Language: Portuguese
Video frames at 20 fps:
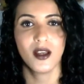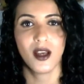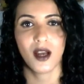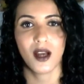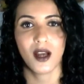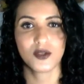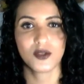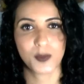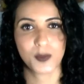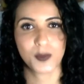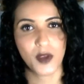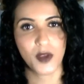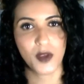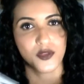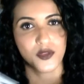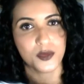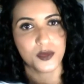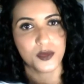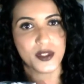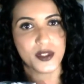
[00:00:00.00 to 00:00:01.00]
os
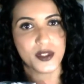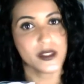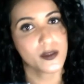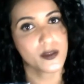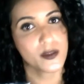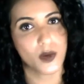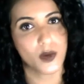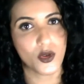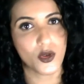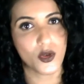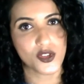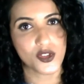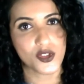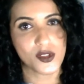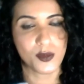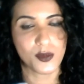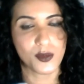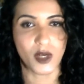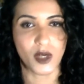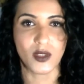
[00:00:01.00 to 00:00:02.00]
perfumes
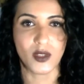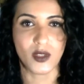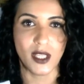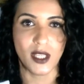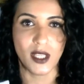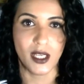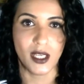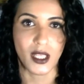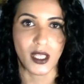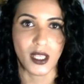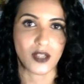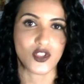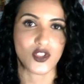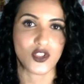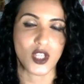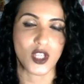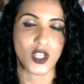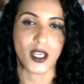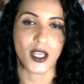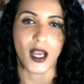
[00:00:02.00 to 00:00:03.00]
expostos para quando a cliente
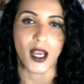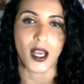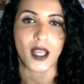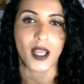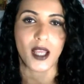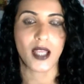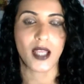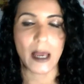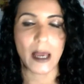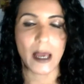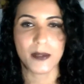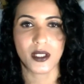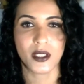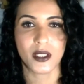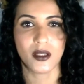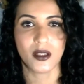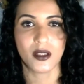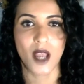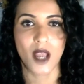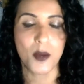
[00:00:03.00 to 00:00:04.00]
chegar, ela
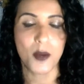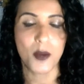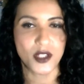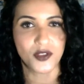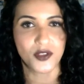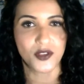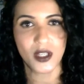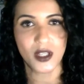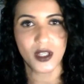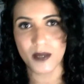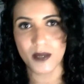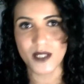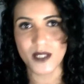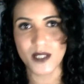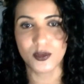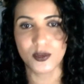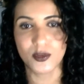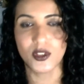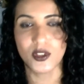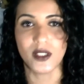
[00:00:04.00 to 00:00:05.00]
abrir e realmente fica
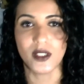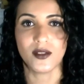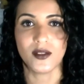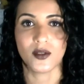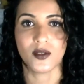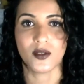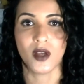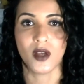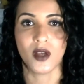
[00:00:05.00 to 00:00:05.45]
mais bonito.